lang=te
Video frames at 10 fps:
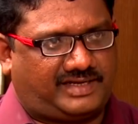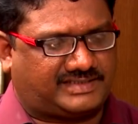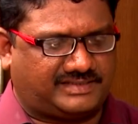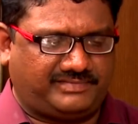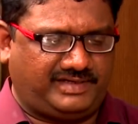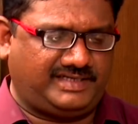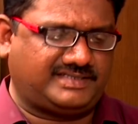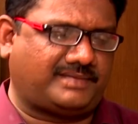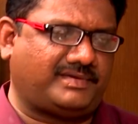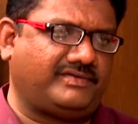అసెంబ్లీ
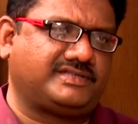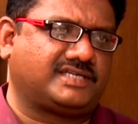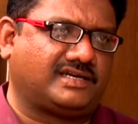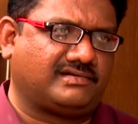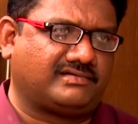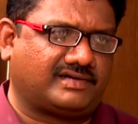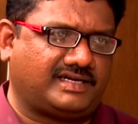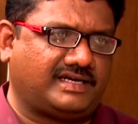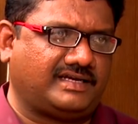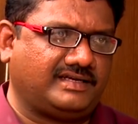సమావేశాల్లో
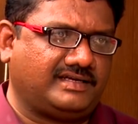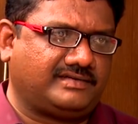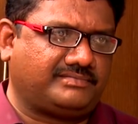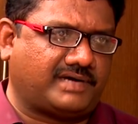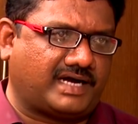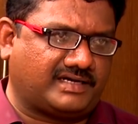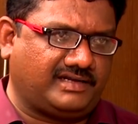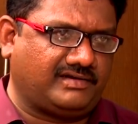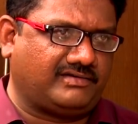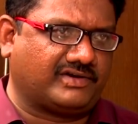కూడా
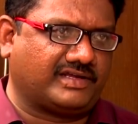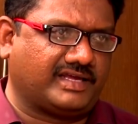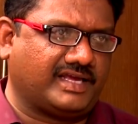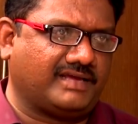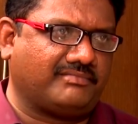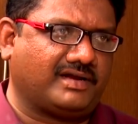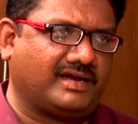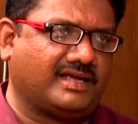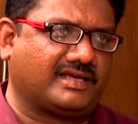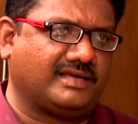పార్టీలో ఉన్న ఏ
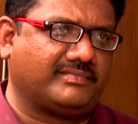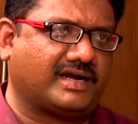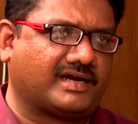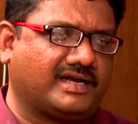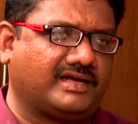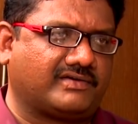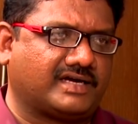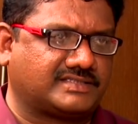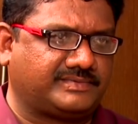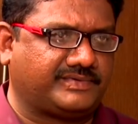ఎమ్మెల్యేకి మాట్లాడే
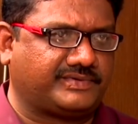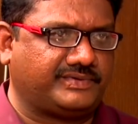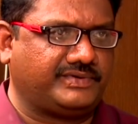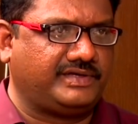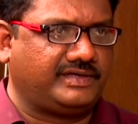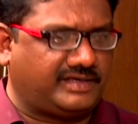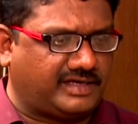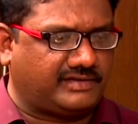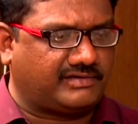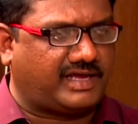అవకాశం ఎవరు
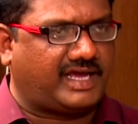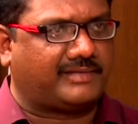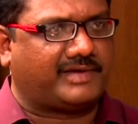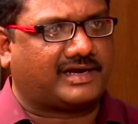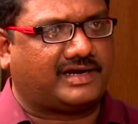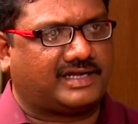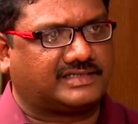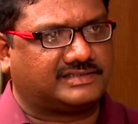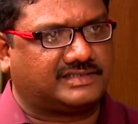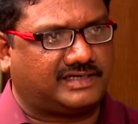ఏదన్నా ఆయన
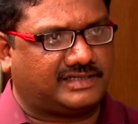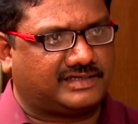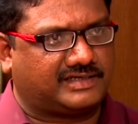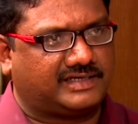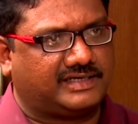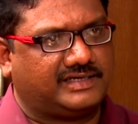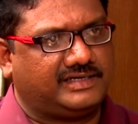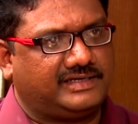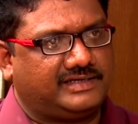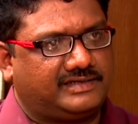మాట్లాడాల్సిందే లేదంటే
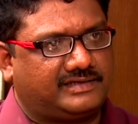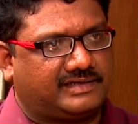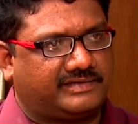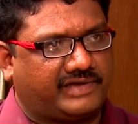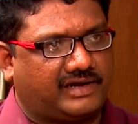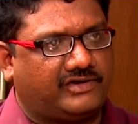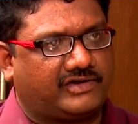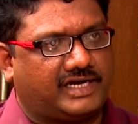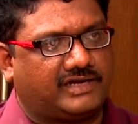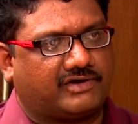
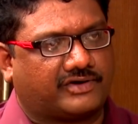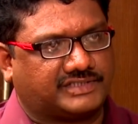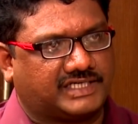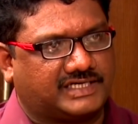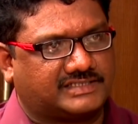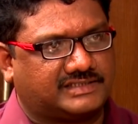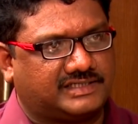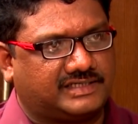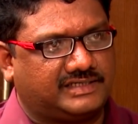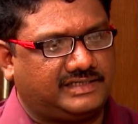వెళ్ళలోకి వెళ్ళి గొడవ
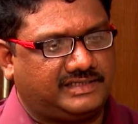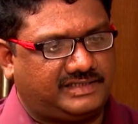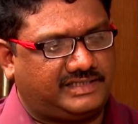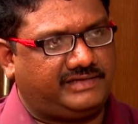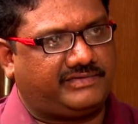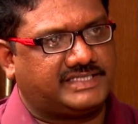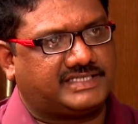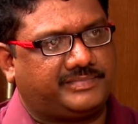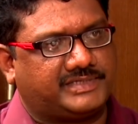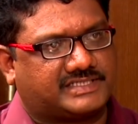చేయాల్సిందే ఇది
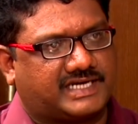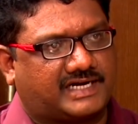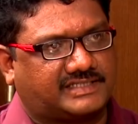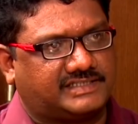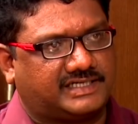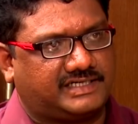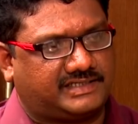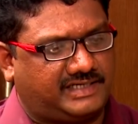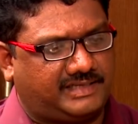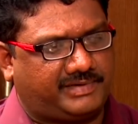వైసీపీ స్ట్రాటజీ అని
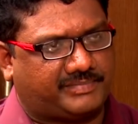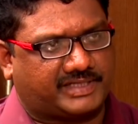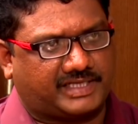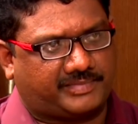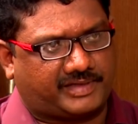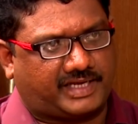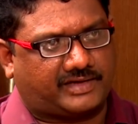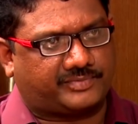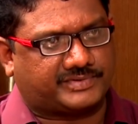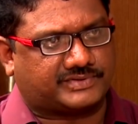టీడీపీ పదే పదే
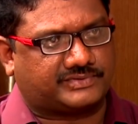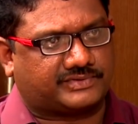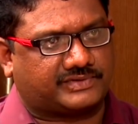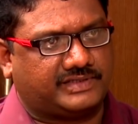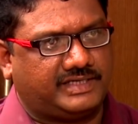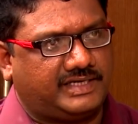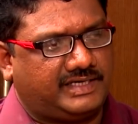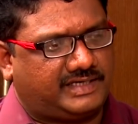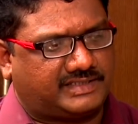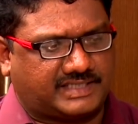ఆరోపిస్తూ ఉంటుంది
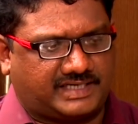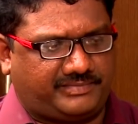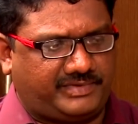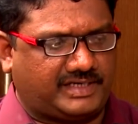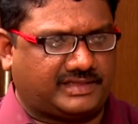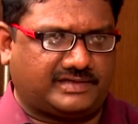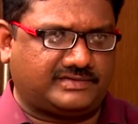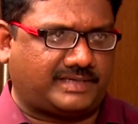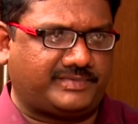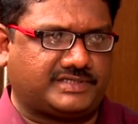నిజంగా
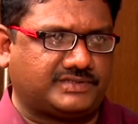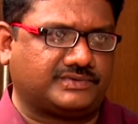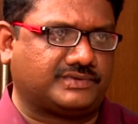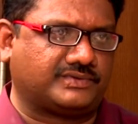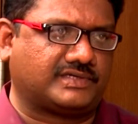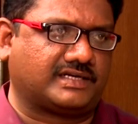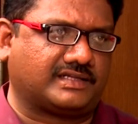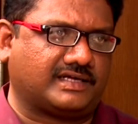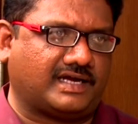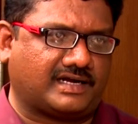మీరందరూ సమీక్షించుకుంటూ ఉంటారు
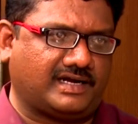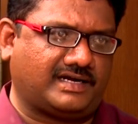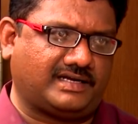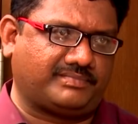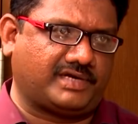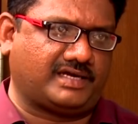కదా అలాంటి